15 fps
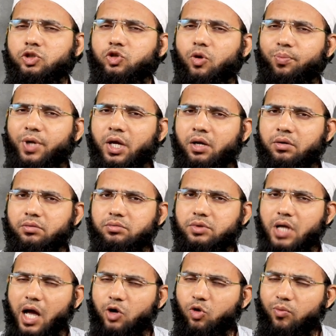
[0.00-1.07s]
तो फिर
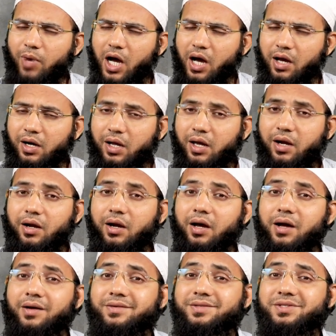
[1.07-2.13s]
कारोबार
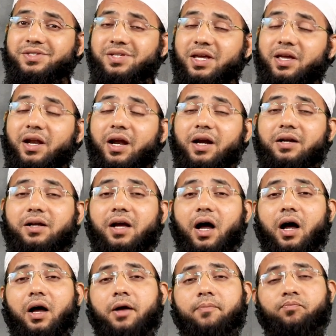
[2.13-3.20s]
करना सिगरेट
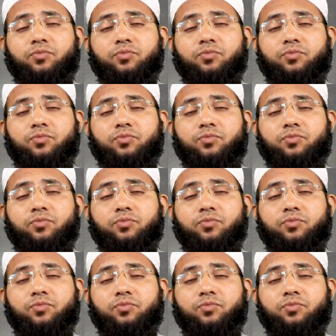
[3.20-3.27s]
का